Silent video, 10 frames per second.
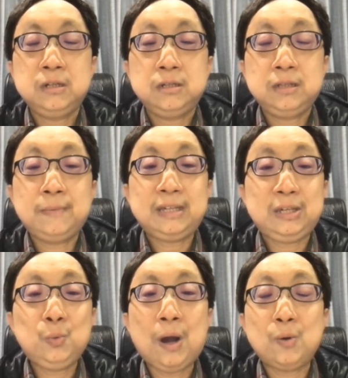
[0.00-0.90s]
那么
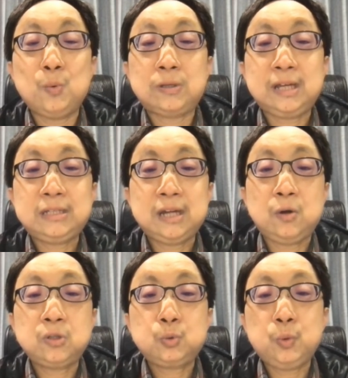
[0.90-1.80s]
以往我在
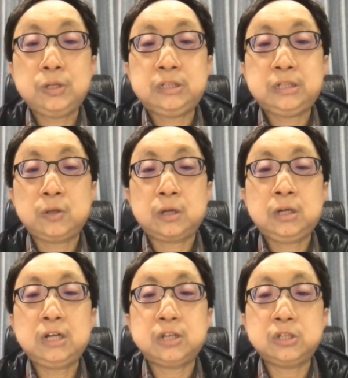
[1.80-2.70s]
教数位行销的
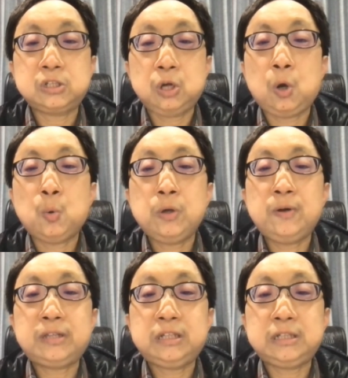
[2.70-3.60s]
课程时候，我也会
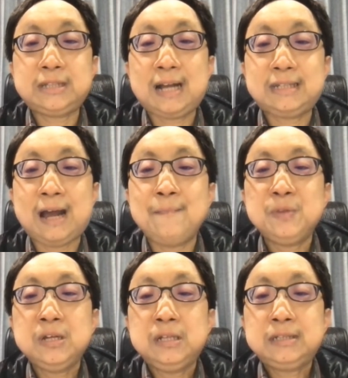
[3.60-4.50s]
提醒大家，
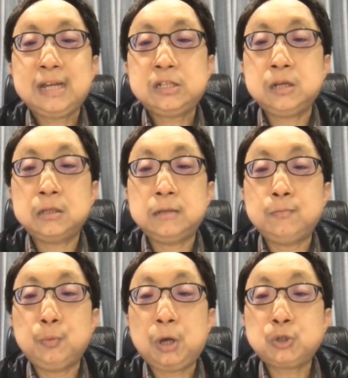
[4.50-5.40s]
在设定
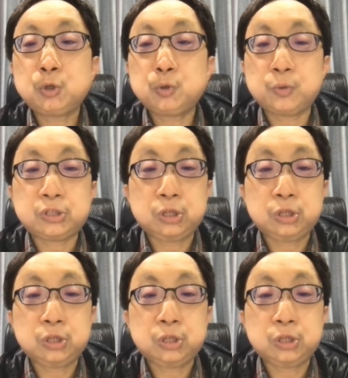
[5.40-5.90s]
目标受众的时